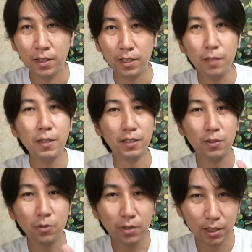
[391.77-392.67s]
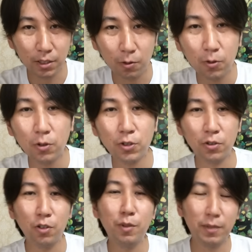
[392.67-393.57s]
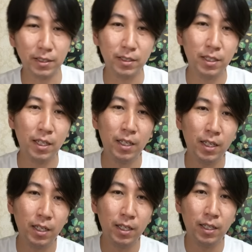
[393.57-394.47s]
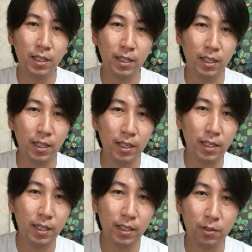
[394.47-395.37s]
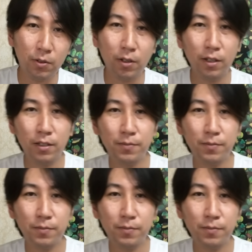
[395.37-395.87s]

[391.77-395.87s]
今そのですね報告書を読みますえー、っと